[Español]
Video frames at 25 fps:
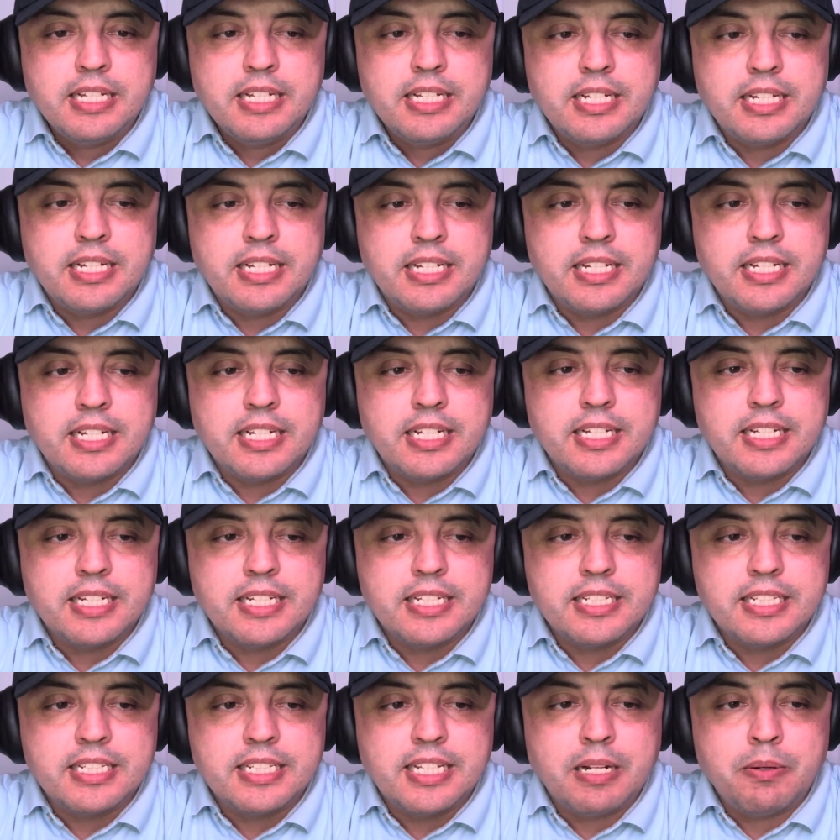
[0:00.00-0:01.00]

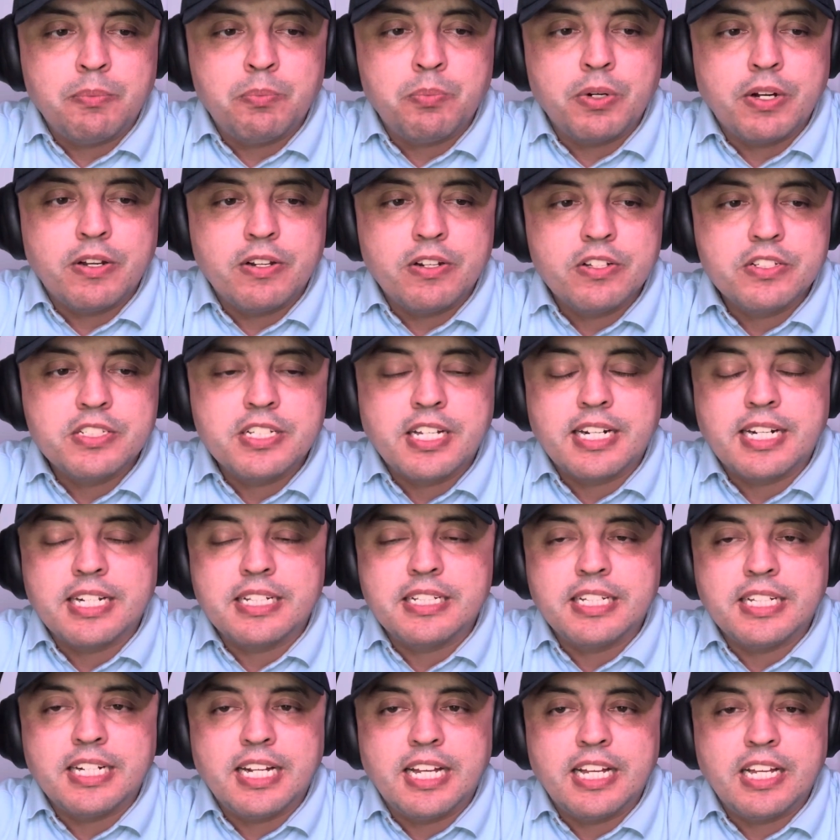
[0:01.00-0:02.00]
eh, del pueblo se
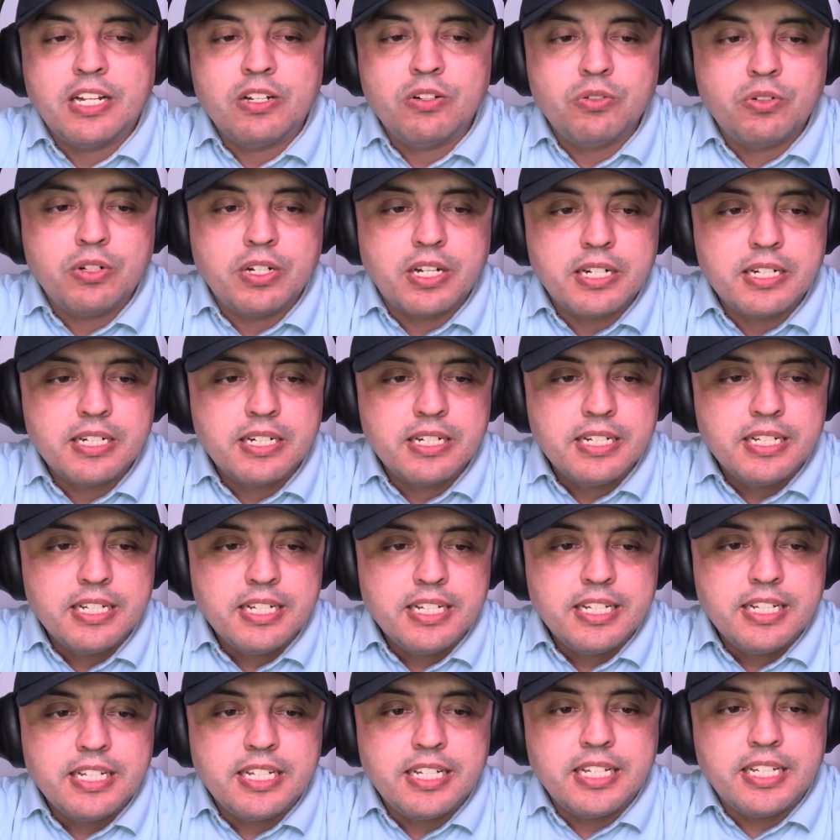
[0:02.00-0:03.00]
retira del lugar
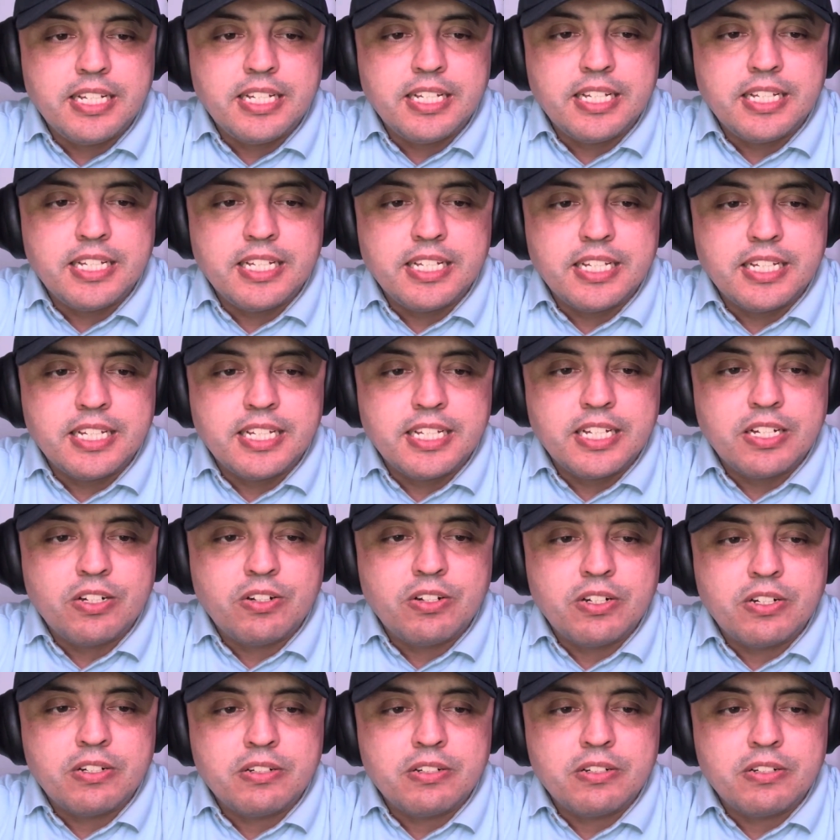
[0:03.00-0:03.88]
y,